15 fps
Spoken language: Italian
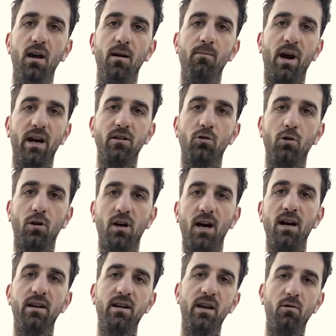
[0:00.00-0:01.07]
ma che tocca
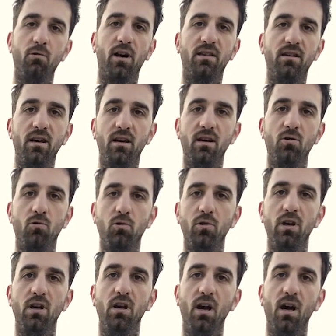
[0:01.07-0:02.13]
anche i quartieri in
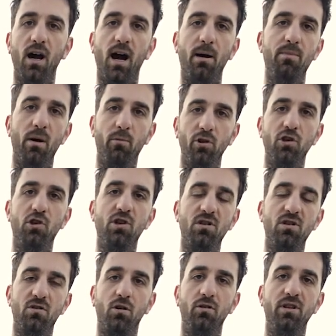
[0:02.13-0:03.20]
cui abbiamo
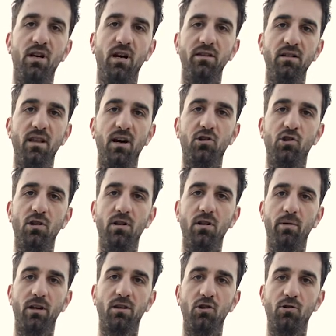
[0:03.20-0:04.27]
deciso di candidarci e di
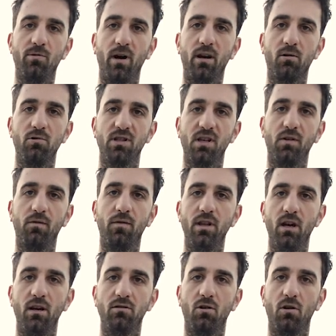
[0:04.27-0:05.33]
partecipare a questa sfida
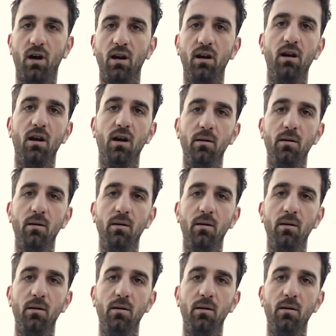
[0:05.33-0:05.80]
elettorale.